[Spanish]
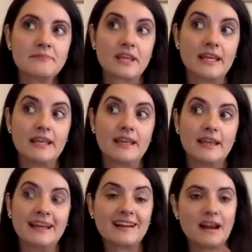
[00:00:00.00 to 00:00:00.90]

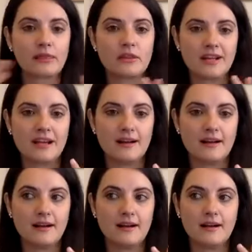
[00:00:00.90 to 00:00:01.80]
en relación
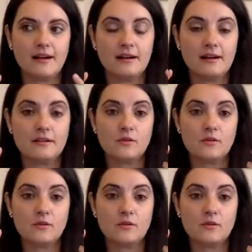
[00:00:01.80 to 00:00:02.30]
a,